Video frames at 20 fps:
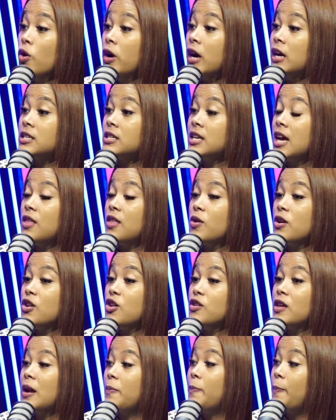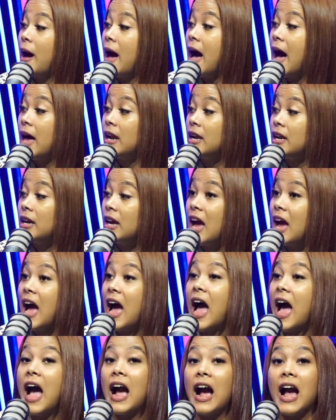que seas dueño del party,
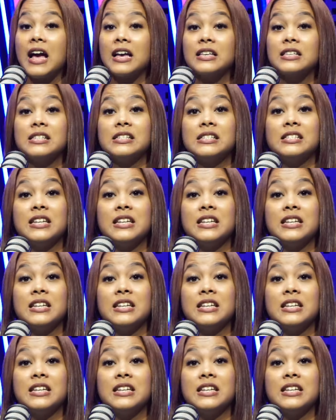hagas